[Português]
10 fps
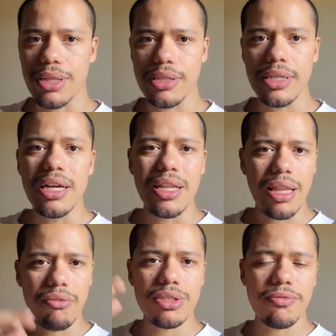Ela
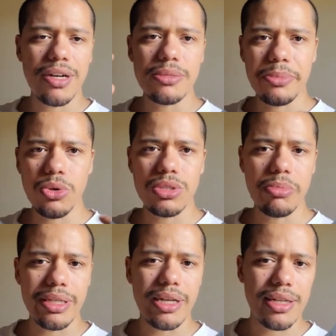lá você faz uma coisa
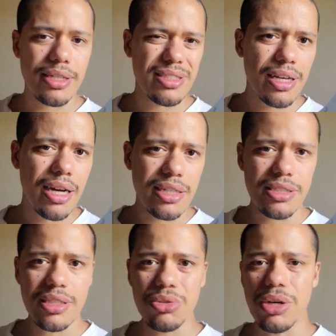mais ligada às
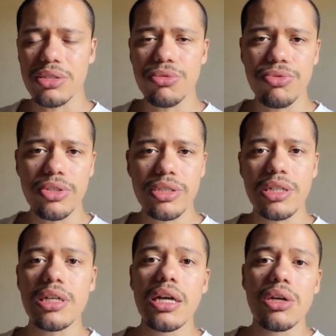artes, à educação
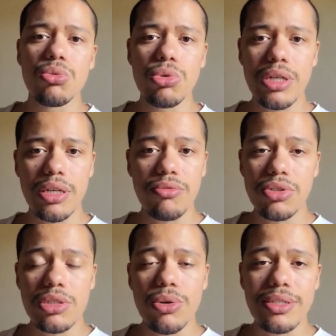física, do que
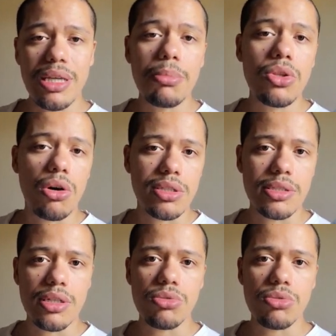você não recebe notas, né?